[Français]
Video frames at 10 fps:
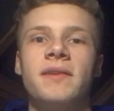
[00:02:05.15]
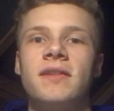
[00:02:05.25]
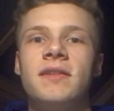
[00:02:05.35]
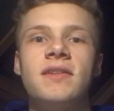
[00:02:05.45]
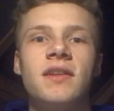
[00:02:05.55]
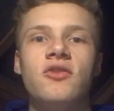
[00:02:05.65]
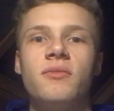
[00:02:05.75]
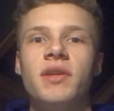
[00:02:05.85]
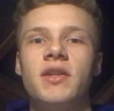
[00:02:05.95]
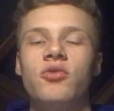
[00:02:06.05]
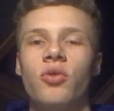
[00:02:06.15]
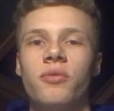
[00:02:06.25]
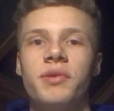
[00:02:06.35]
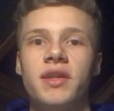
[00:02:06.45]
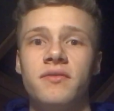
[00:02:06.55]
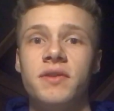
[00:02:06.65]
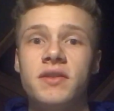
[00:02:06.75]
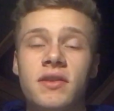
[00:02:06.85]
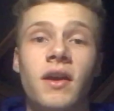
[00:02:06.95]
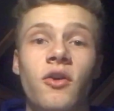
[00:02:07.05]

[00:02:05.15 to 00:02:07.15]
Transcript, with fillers: des dizaines de milliers d'euros de bénéfices.